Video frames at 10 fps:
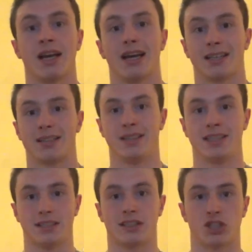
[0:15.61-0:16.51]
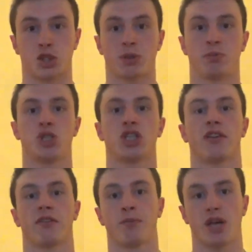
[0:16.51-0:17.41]
Это 10 тысяч подписчиков
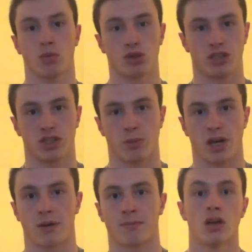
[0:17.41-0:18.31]
к 1 сентября.